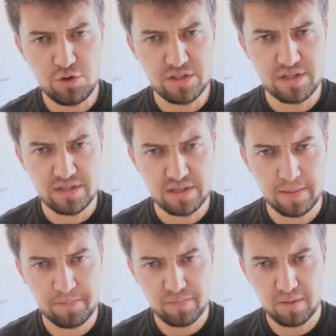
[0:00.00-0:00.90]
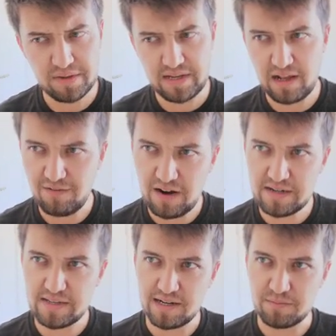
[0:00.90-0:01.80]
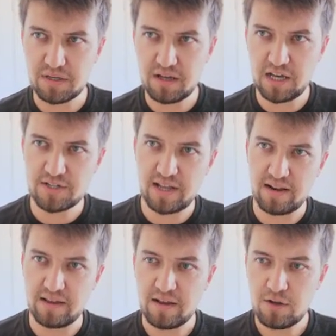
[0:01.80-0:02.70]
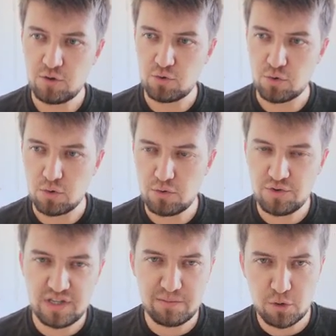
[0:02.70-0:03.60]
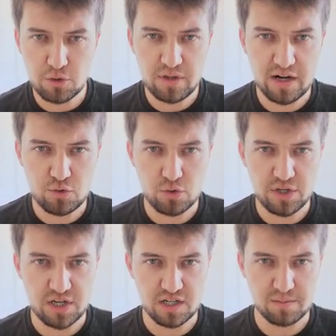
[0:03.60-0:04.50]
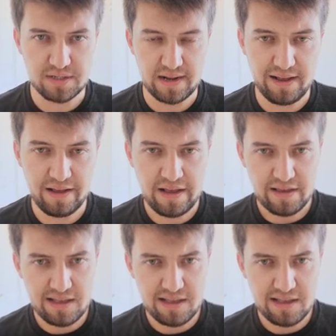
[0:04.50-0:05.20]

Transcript: önce diyeceğiz ki mesela varsayalım ki kaç tane soru olur. 24 tane soru seçeriz mesela.